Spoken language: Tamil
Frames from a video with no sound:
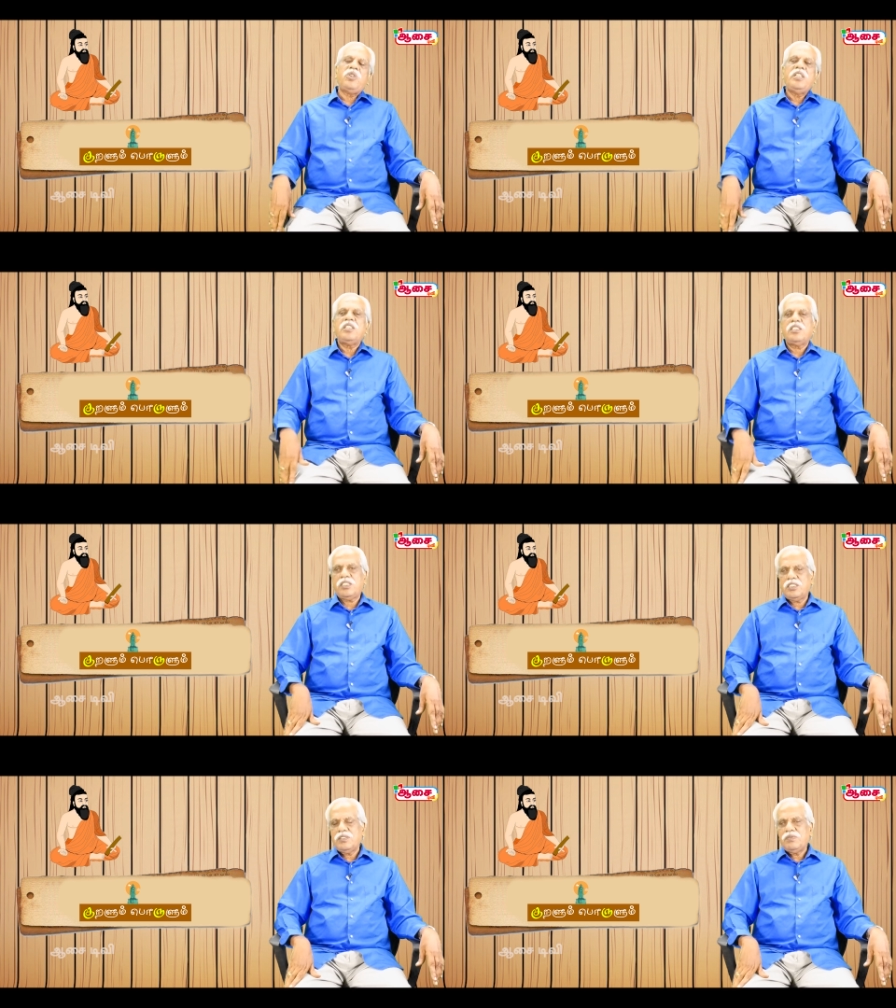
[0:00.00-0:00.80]

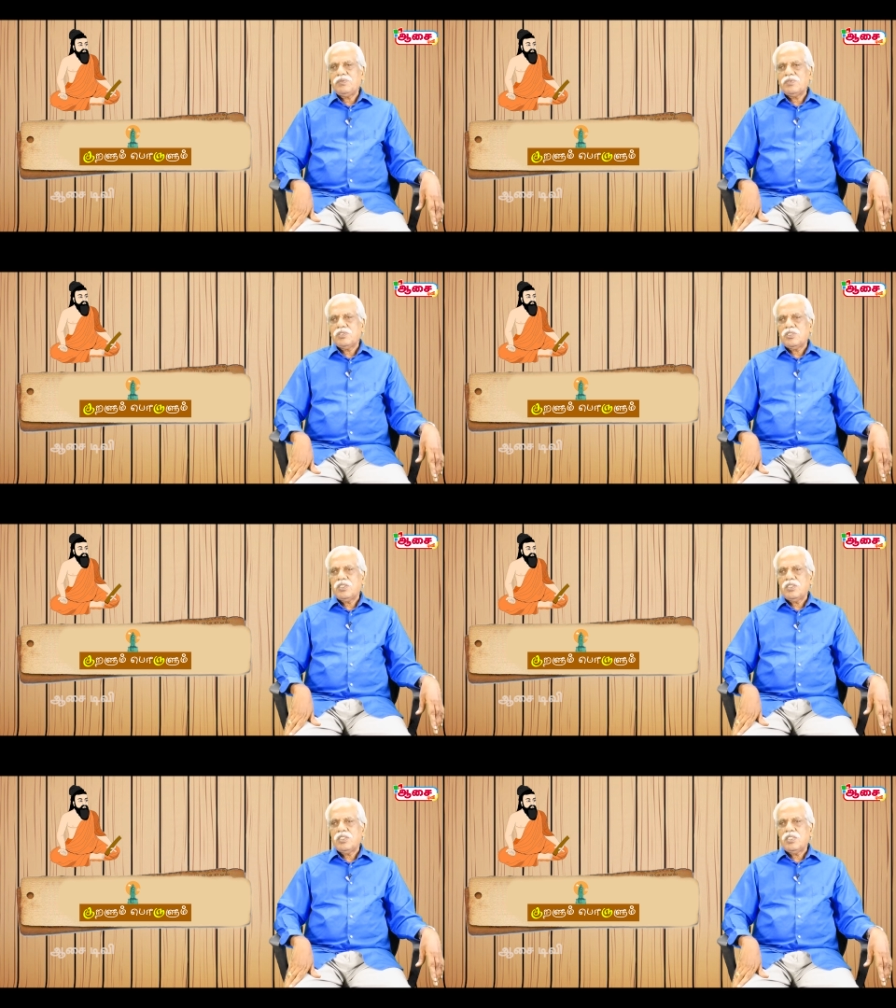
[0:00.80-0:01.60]
சொல்லியிருக்கிறது
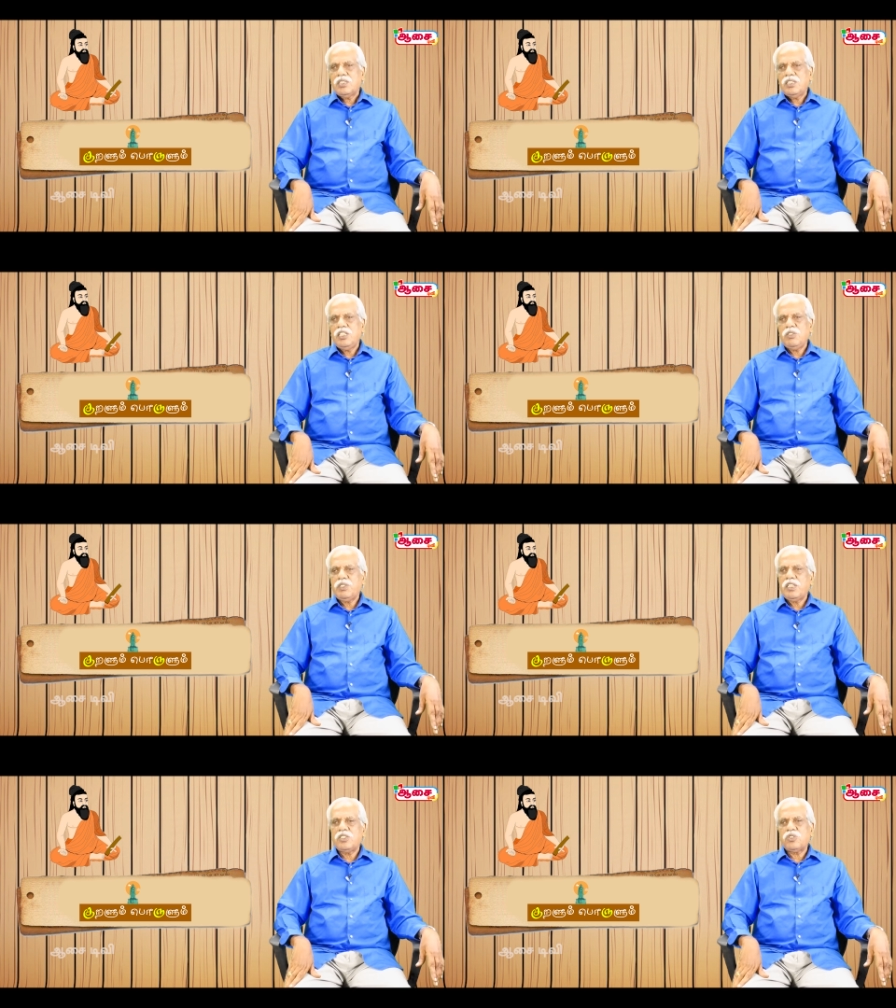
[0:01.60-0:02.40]

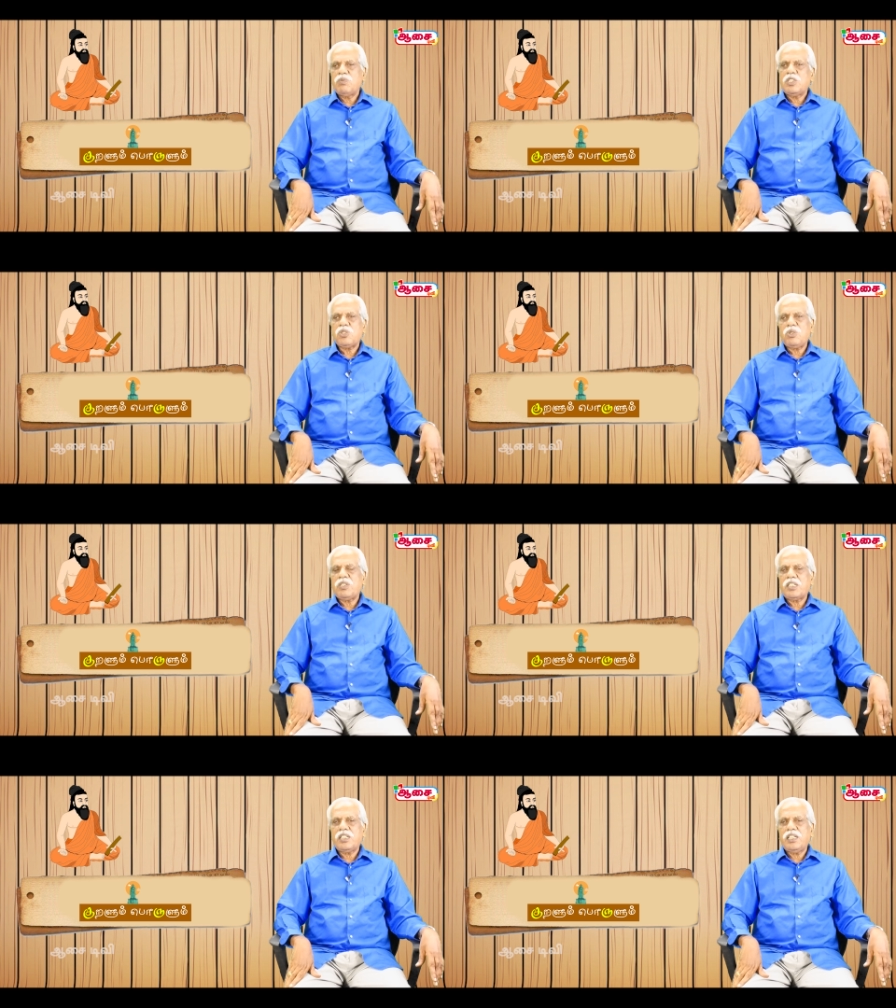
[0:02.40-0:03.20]
நீதிபதிகள் சும்மா
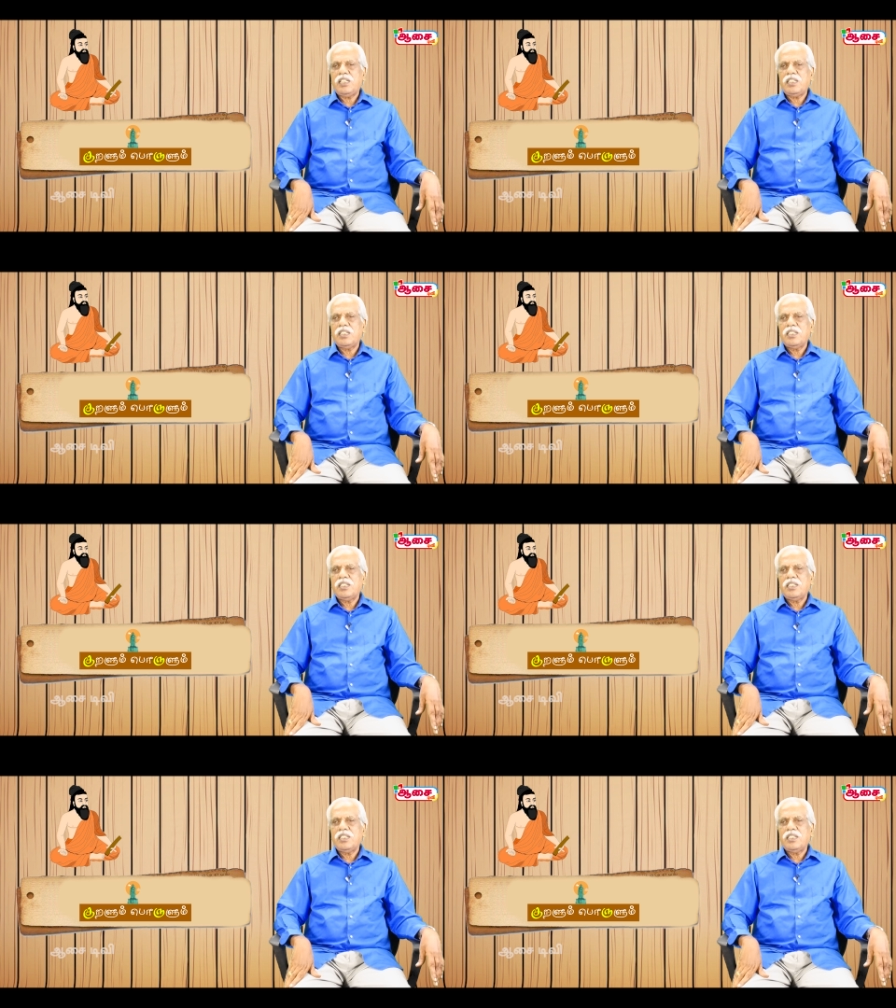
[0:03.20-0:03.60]
சொல்லுவார்களா